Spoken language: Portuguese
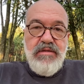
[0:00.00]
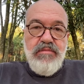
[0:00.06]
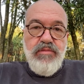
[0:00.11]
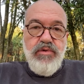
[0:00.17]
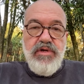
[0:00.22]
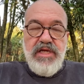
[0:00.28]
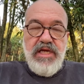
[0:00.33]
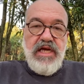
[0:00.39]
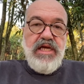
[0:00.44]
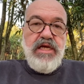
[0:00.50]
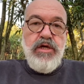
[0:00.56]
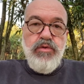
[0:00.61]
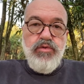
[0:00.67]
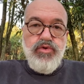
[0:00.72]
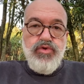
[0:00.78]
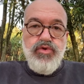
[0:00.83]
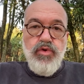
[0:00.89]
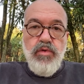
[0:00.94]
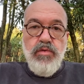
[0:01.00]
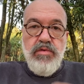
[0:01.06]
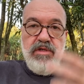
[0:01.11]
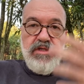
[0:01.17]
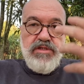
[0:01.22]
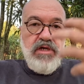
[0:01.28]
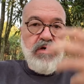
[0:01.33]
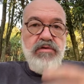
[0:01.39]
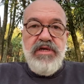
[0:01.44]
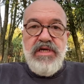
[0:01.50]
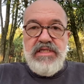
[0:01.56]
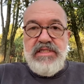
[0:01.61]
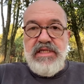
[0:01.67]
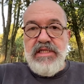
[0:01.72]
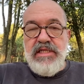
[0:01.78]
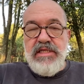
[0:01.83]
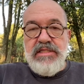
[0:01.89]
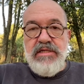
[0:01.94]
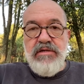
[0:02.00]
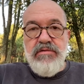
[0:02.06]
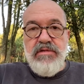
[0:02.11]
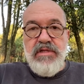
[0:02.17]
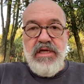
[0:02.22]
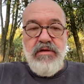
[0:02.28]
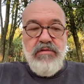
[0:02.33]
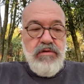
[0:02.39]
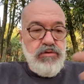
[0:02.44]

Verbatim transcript: Porque eu sou, isso é a única certeza que eu tenho,